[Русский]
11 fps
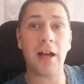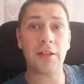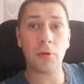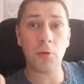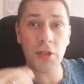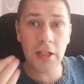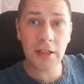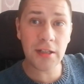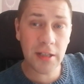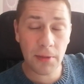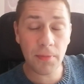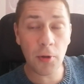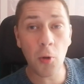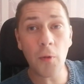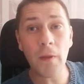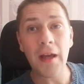А такой сильный
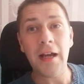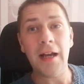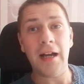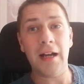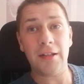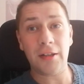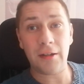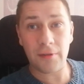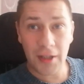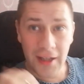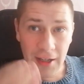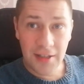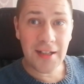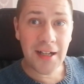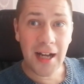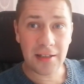скорпион – это такая
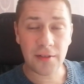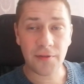радикальная